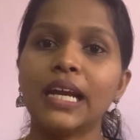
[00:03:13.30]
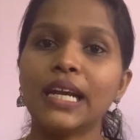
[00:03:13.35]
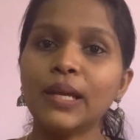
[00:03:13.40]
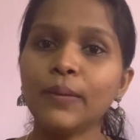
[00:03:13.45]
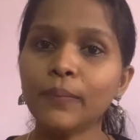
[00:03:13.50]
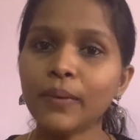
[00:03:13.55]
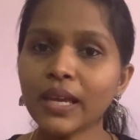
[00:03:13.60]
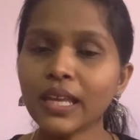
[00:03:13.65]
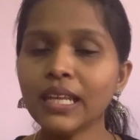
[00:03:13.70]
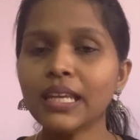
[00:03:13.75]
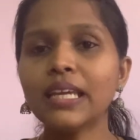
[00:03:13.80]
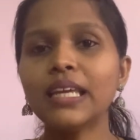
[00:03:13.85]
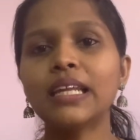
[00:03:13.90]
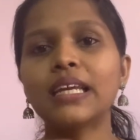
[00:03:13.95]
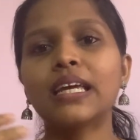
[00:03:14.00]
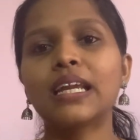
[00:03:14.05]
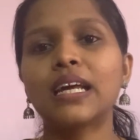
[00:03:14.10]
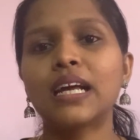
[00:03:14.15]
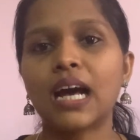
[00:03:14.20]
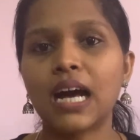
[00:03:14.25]
ரிமைனிங்
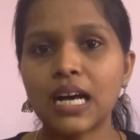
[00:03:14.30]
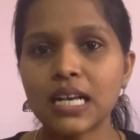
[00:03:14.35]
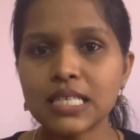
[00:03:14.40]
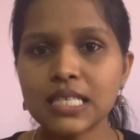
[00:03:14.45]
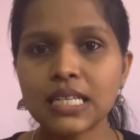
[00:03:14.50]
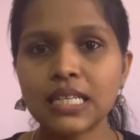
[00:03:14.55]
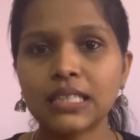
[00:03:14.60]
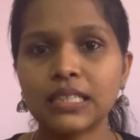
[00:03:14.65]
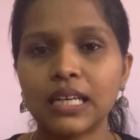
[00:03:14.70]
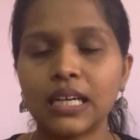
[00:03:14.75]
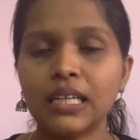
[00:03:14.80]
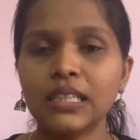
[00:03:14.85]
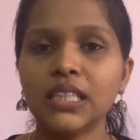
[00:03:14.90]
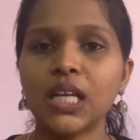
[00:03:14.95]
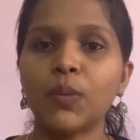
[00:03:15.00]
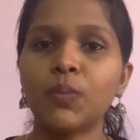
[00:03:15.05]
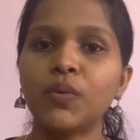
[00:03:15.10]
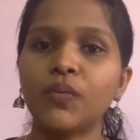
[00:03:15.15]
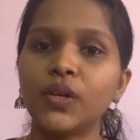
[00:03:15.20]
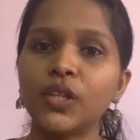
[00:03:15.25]
இருக்கிற காசில் தான்
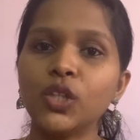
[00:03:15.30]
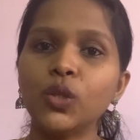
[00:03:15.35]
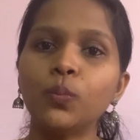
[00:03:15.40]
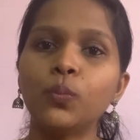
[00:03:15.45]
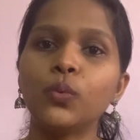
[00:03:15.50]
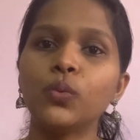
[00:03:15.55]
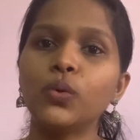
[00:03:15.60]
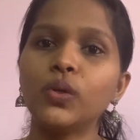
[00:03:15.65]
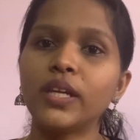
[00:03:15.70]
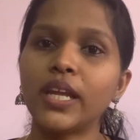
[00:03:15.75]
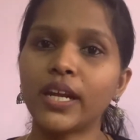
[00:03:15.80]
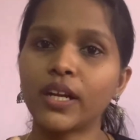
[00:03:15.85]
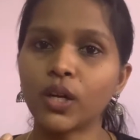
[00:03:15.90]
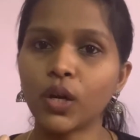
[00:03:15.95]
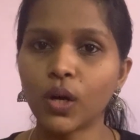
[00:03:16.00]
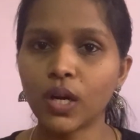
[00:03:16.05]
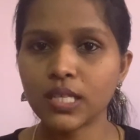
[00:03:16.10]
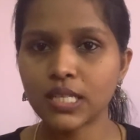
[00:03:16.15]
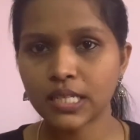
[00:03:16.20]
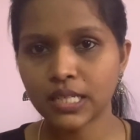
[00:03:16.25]
நம்ம வந்து புது
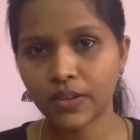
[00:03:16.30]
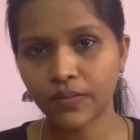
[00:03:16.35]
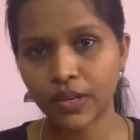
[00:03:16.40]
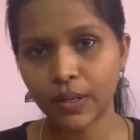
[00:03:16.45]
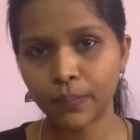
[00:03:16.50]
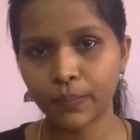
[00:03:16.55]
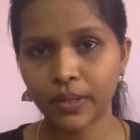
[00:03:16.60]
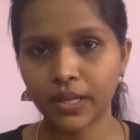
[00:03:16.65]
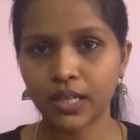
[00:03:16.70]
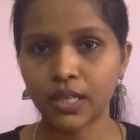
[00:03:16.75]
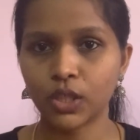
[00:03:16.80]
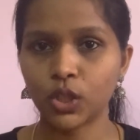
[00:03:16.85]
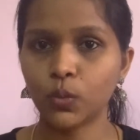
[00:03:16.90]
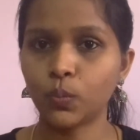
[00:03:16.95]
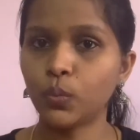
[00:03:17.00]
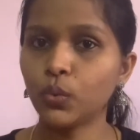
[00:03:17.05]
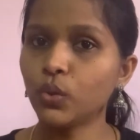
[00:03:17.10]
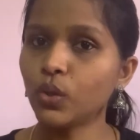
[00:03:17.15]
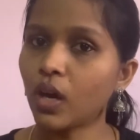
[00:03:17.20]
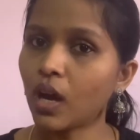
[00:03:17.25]
டெக்னாலஜி டெவலப்
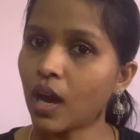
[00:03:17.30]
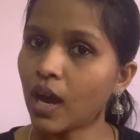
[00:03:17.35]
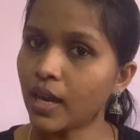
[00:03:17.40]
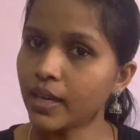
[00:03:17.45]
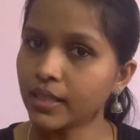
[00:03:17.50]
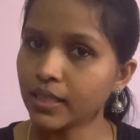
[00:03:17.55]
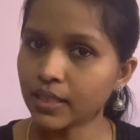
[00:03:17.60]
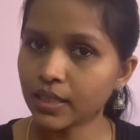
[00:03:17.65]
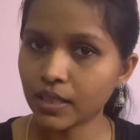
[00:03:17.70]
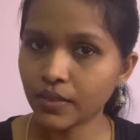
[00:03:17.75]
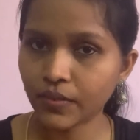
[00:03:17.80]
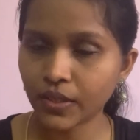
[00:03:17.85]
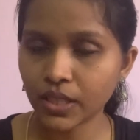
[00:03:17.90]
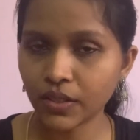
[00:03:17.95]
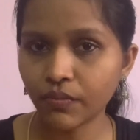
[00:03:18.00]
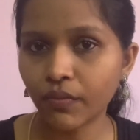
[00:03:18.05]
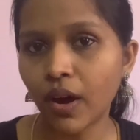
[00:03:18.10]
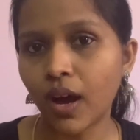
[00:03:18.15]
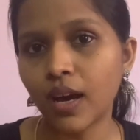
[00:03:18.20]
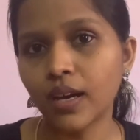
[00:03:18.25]
பண்ணுறது புது ஆயுதங்கள்
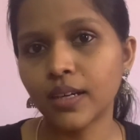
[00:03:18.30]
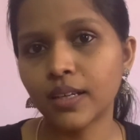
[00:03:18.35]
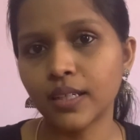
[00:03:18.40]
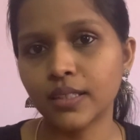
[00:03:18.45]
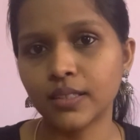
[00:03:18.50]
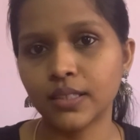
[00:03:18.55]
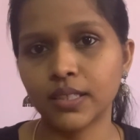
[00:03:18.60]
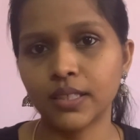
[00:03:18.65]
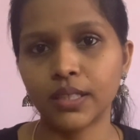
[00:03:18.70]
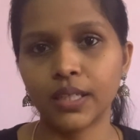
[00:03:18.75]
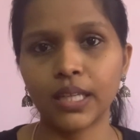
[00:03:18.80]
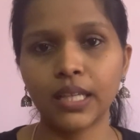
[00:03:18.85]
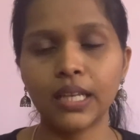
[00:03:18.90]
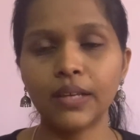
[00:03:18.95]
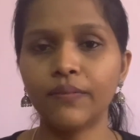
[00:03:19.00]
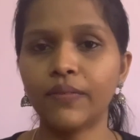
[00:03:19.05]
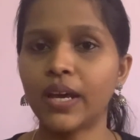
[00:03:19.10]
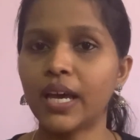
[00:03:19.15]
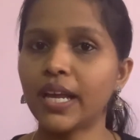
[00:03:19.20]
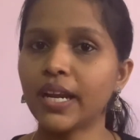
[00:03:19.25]
வந்து வாங்குறது
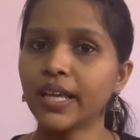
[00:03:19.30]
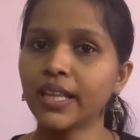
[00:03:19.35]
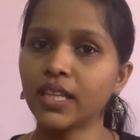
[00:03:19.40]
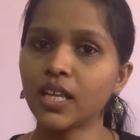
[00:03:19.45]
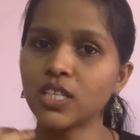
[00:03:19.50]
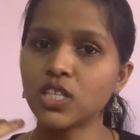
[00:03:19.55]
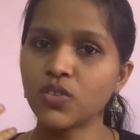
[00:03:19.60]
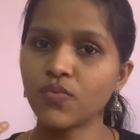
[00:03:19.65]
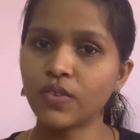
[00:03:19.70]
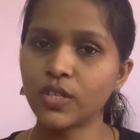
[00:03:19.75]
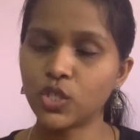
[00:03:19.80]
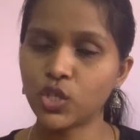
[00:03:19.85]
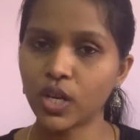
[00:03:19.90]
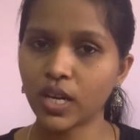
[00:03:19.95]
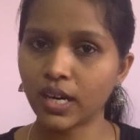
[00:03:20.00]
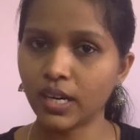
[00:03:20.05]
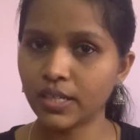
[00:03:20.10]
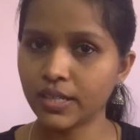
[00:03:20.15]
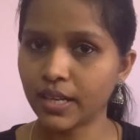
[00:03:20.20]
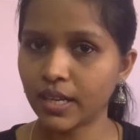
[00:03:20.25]
இல்லை வேற ஏதாச்சும்
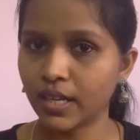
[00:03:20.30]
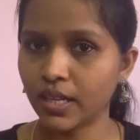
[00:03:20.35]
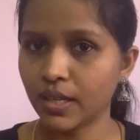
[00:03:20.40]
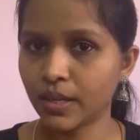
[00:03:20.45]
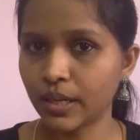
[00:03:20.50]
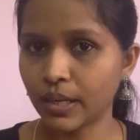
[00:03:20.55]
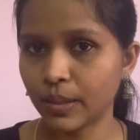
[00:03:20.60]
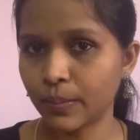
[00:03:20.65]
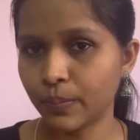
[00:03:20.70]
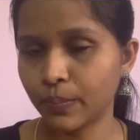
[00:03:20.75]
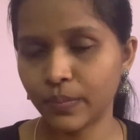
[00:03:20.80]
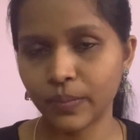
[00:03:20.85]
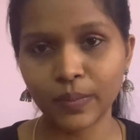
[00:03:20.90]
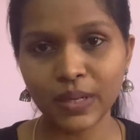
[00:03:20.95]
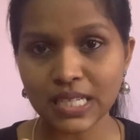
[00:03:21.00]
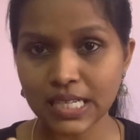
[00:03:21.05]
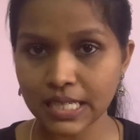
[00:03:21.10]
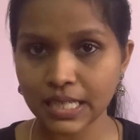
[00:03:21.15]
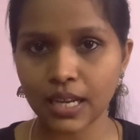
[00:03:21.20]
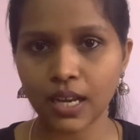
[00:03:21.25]
விஷயங்கள்
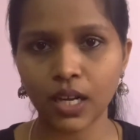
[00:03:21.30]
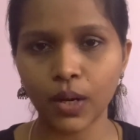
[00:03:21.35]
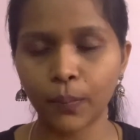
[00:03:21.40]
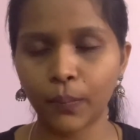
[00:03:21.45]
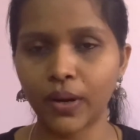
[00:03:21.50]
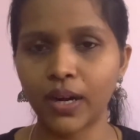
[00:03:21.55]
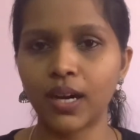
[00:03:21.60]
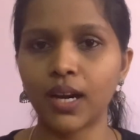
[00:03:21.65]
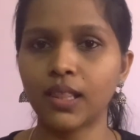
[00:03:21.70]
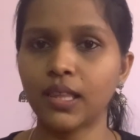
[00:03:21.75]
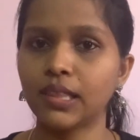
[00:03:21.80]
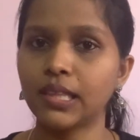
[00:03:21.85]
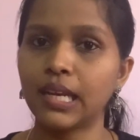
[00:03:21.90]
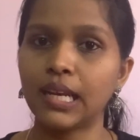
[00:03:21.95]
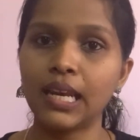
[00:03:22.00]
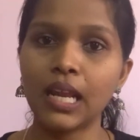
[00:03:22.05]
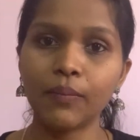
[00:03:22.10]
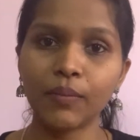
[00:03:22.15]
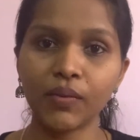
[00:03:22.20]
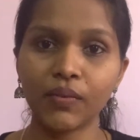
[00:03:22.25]
மிலிட்ரிக்காக பண்ணுறது
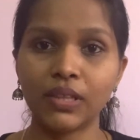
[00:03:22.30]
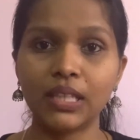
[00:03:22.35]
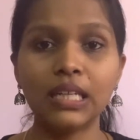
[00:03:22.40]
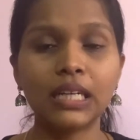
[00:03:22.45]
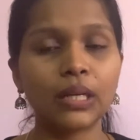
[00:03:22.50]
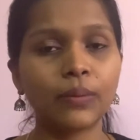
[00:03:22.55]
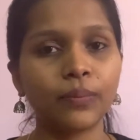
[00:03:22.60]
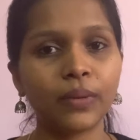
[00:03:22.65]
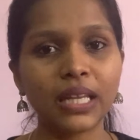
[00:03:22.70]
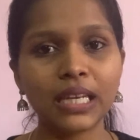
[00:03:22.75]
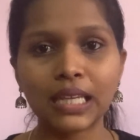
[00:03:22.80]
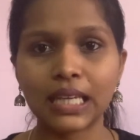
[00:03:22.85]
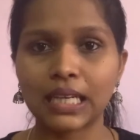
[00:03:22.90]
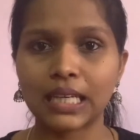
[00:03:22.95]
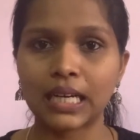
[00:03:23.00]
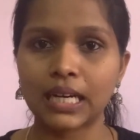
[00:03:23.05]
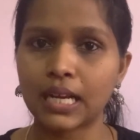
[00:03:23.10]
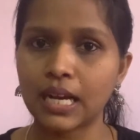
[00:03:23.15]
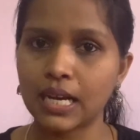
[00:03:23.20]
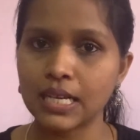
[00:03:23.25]
இதெல்லாமே வந்து ரிமைனிங்
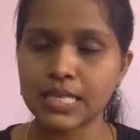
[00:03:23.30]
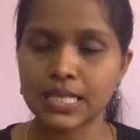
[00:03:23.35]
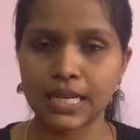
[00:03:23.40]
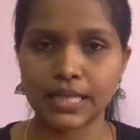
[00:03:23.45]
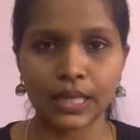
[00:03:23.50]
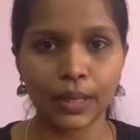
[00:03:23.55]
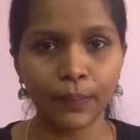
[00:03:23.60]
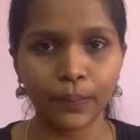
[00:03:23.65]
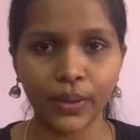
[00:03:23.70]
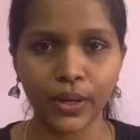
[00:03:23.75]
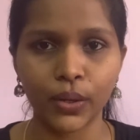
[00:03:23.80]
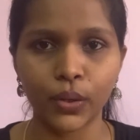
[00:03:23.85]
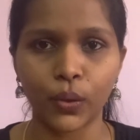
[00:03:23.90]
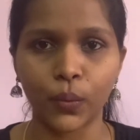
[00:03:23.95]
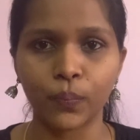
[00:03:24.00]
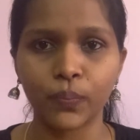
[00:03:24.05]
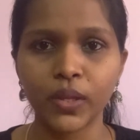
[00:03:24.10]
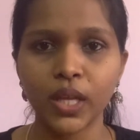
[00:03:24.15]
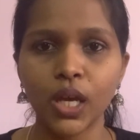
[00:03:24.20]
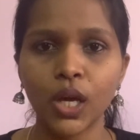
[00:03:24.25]
இருக்கிற காசில் தான்
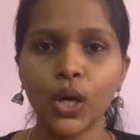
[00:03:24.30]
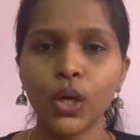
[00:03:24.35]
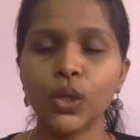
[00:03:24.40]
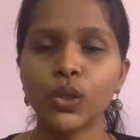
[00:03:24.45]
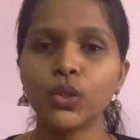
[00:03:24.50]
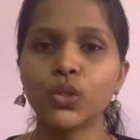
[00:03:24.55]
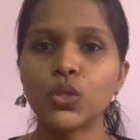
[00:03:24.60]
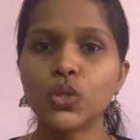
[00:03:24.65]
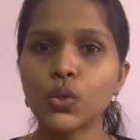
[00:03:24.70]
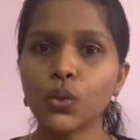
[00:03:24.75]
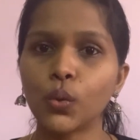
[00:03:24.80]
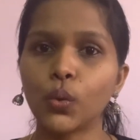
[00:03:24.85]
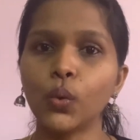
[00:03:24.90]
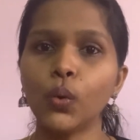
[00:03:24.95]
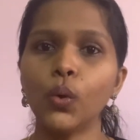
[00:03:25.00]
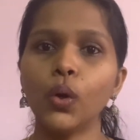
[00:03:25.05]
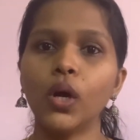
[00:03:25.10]
பண்ணுறோம் ஸோ